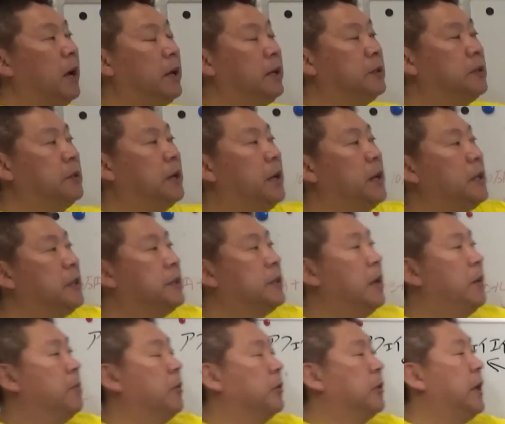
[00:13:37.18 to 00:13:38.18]
いずれにし
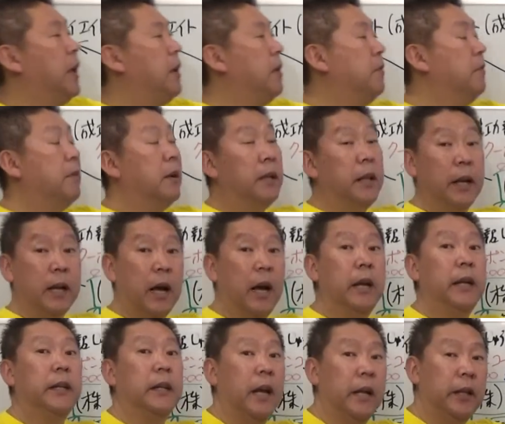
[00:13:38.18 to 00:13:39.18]
ても電話で
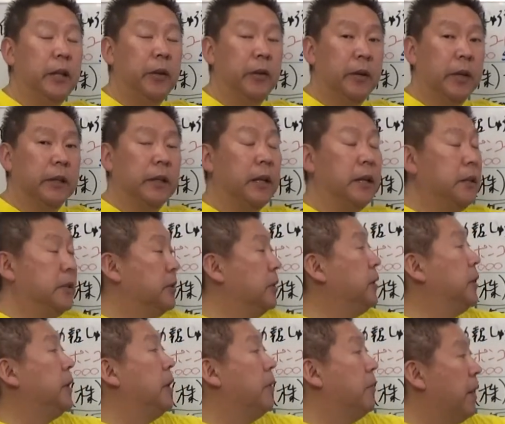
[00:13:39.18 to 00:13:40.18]
買いたいという方につ
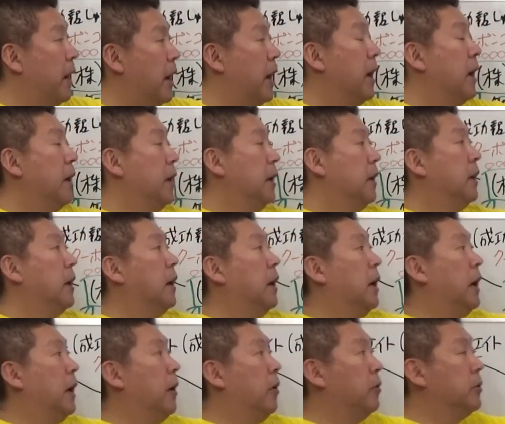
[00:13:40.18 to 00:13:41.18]
いては、
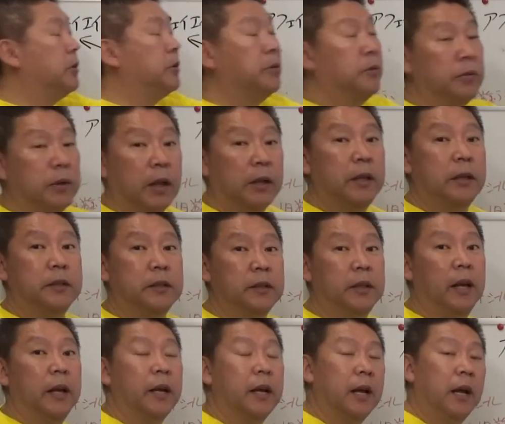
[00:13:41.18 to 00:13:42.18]
越智くんがです
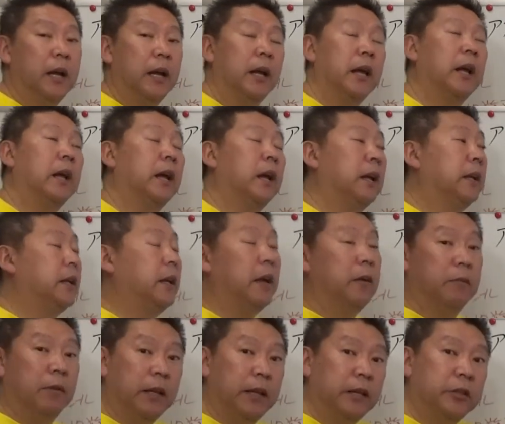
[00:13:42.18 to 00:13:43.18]
ね、
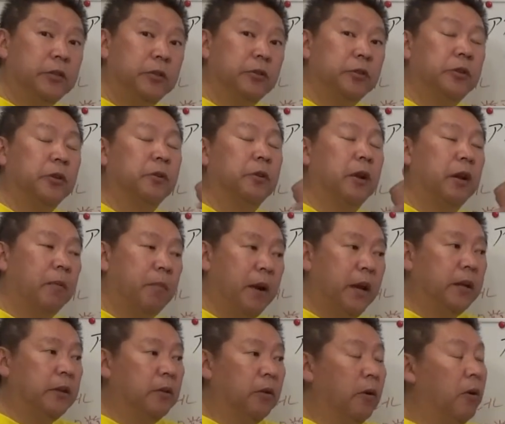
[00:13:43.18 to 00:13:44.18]
電話で住所と名
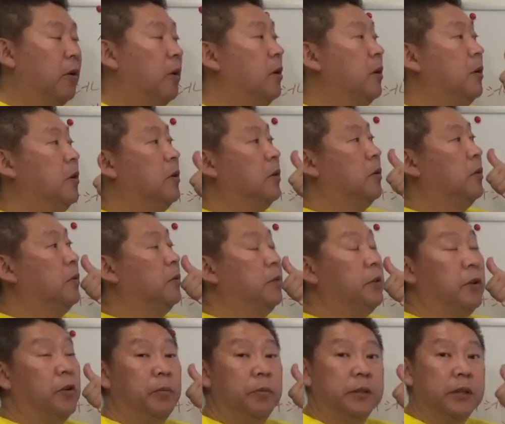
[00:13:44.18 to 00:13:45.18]
前と、振
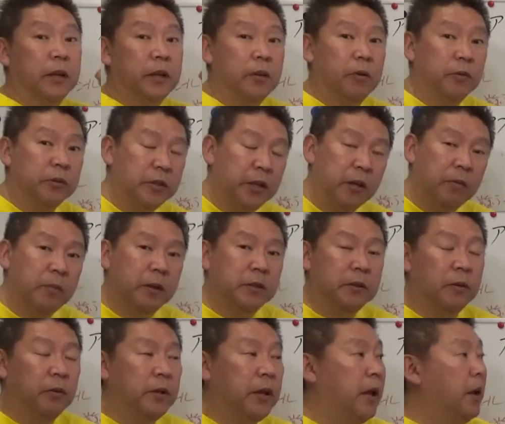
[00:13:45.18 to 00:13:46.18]
込先を教えま
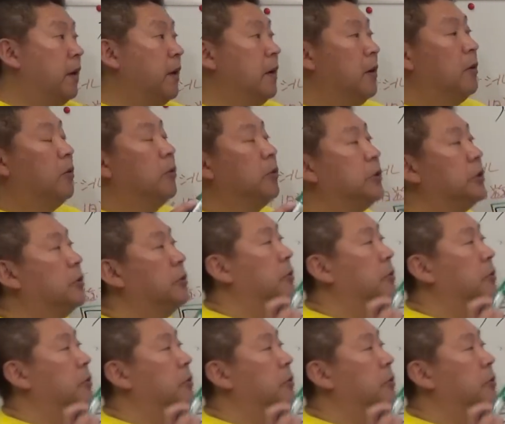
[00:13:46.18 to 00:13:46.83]
すので、越智